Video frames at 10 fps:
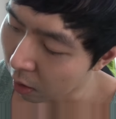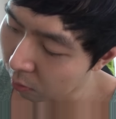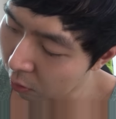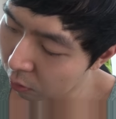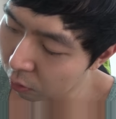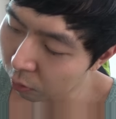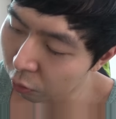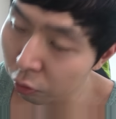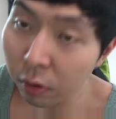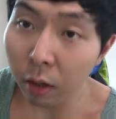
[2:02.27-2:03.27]
아무래도 좀
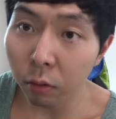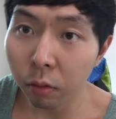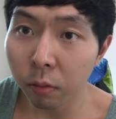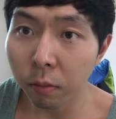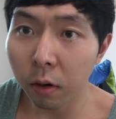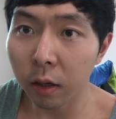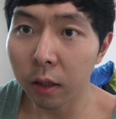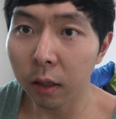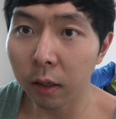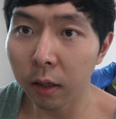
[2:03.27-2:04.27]
추가로 먹게
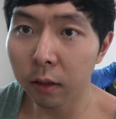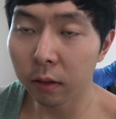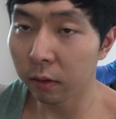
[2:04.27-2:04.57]
되니까